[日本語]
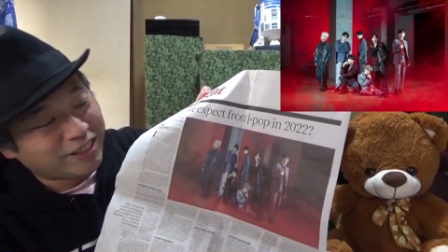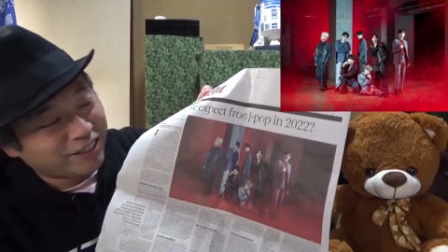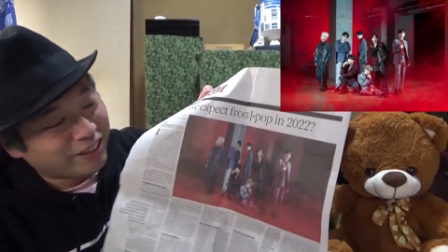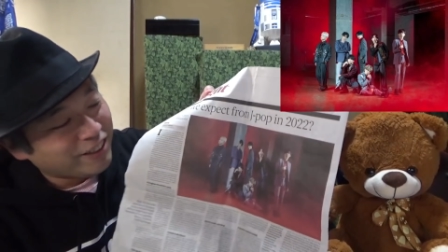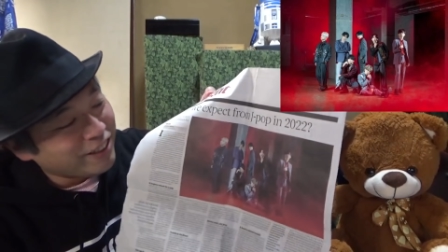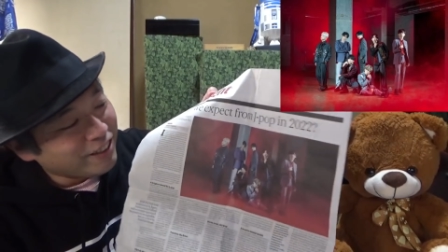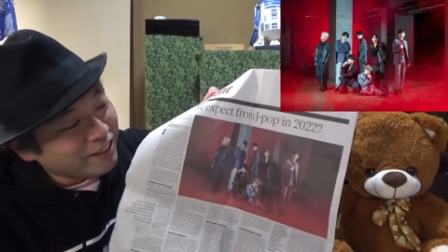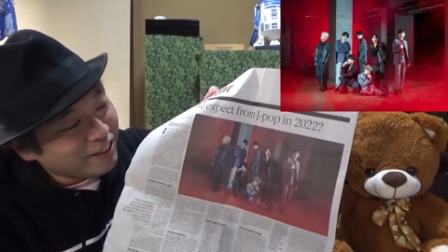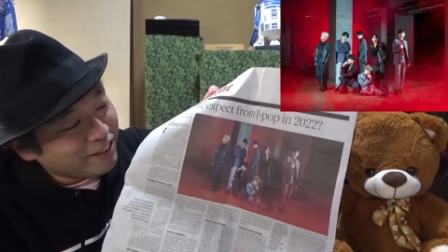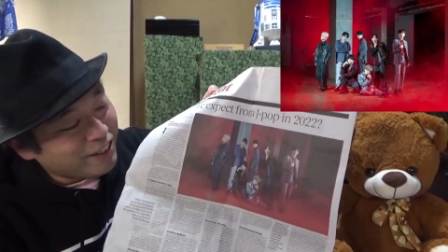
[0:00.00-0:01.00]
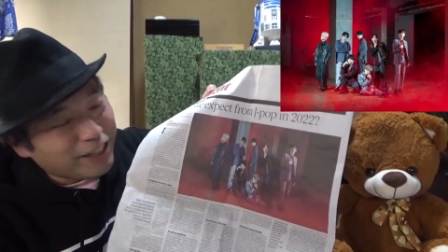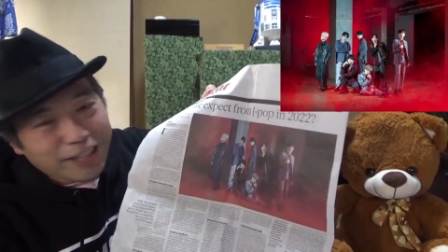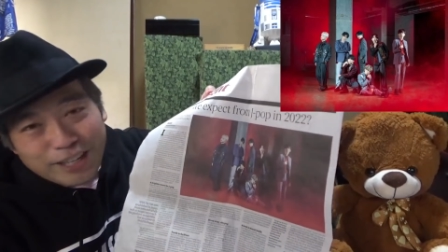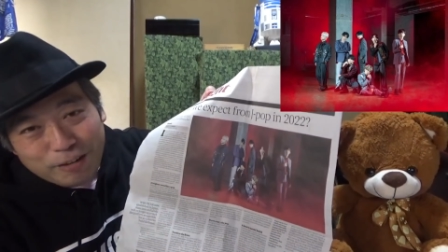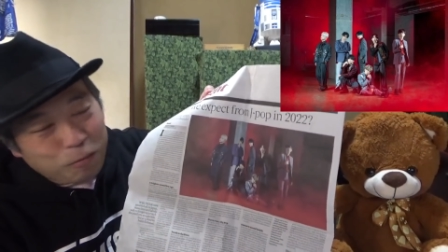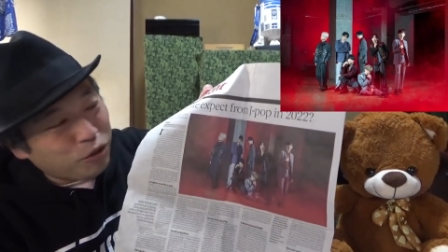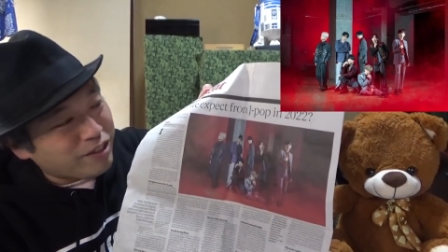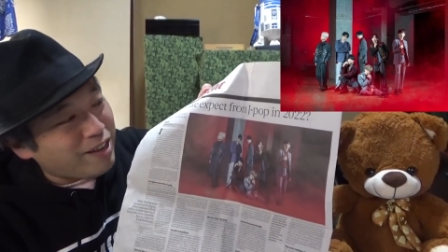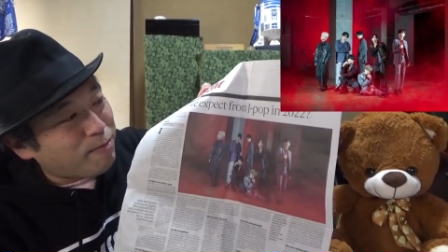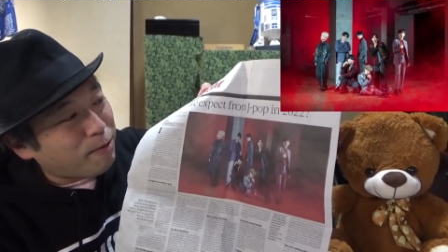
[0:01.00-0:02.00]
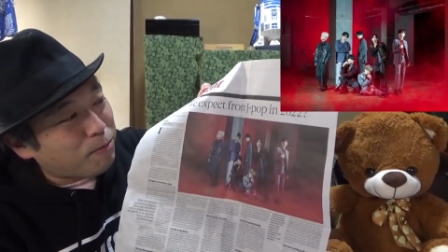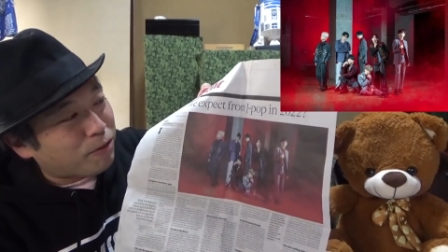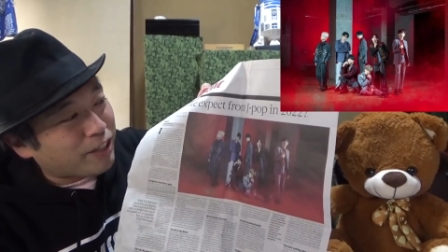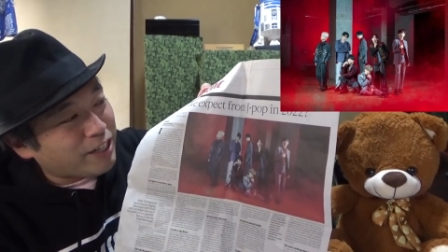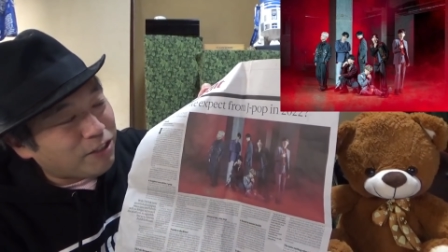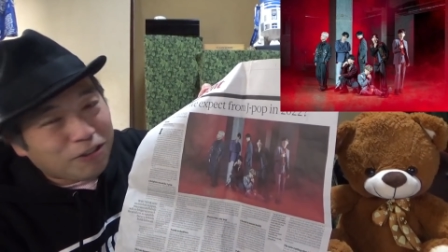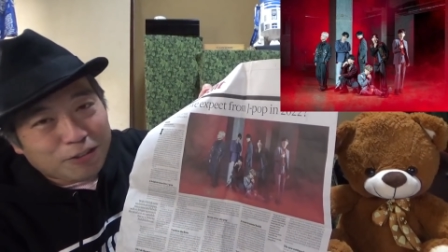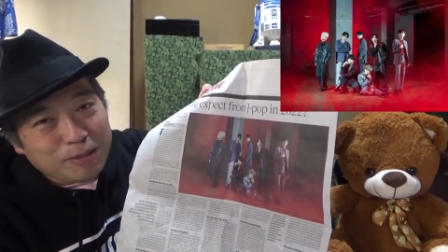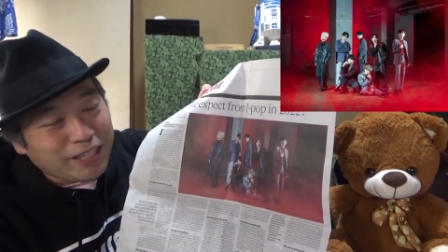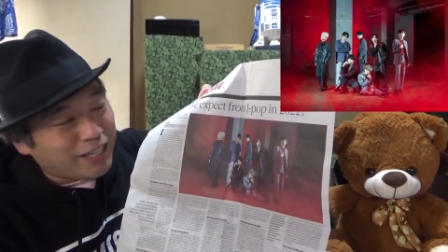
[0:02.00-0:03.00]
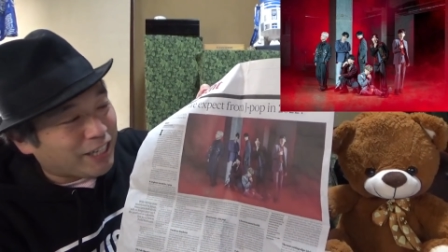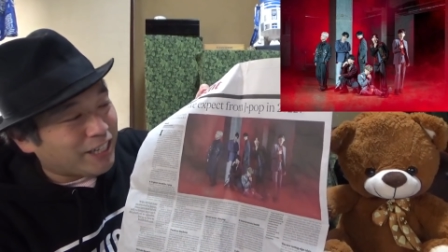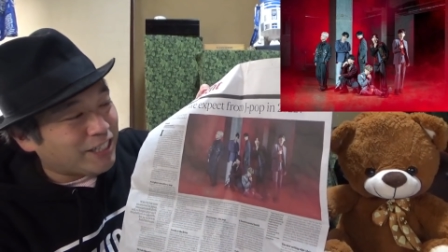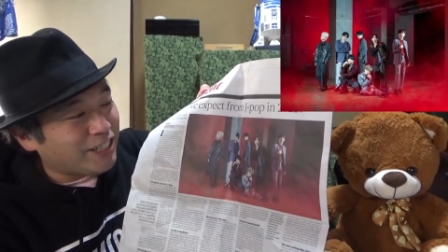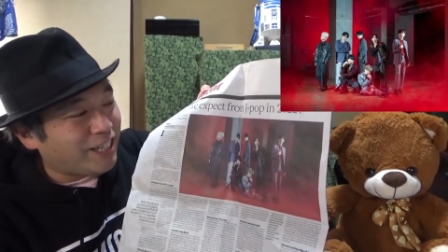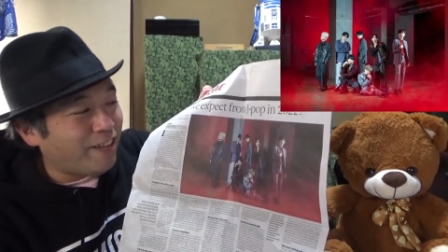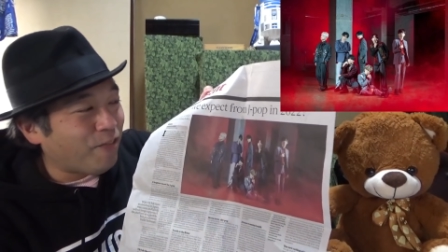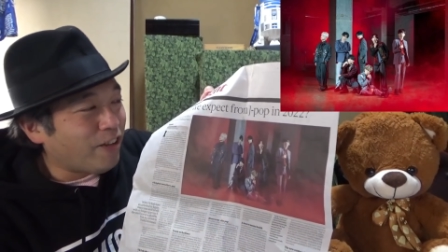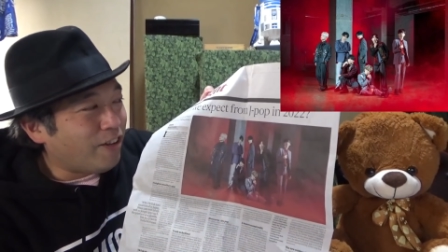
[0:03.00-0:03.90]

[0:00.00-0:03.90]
よ。だから、もう J-POP の代表みたいな感じで